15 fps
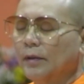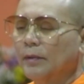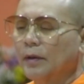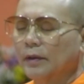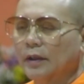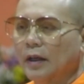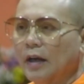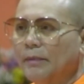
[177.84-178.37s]
ก็บ
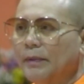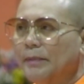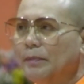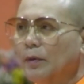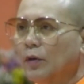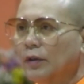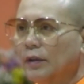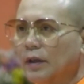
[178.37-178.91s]
อกจะเอาไป
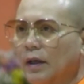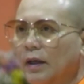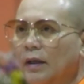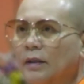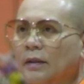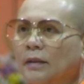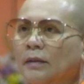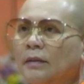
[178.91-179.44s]
ปนกั
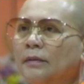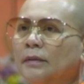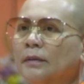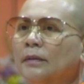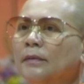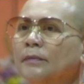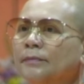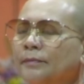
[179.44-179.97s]
น
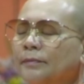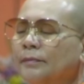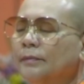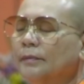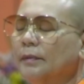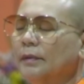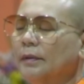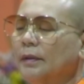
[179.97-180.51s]

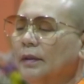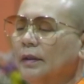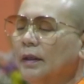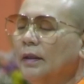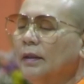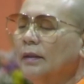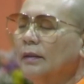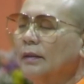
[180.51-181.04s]
เรื่
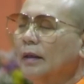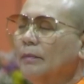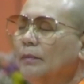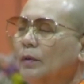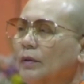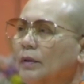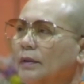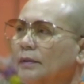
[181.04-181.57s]
อง
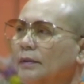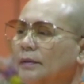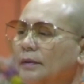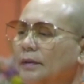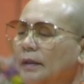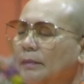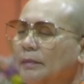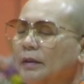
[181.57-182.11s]
ทำบุญ
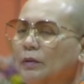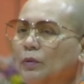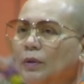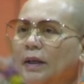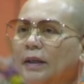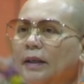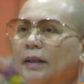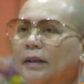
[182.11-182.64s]
กับเรื่องธุ
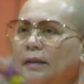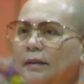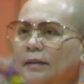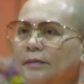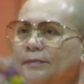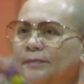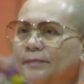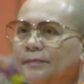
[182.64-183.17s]
รกิจ
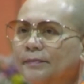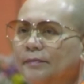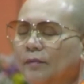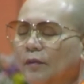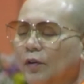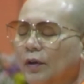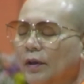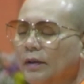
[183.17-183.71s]

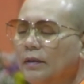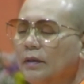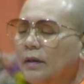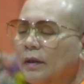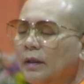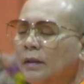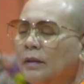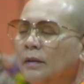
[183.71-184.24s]
จนละเรื่อ
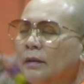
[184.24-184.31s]
งกัน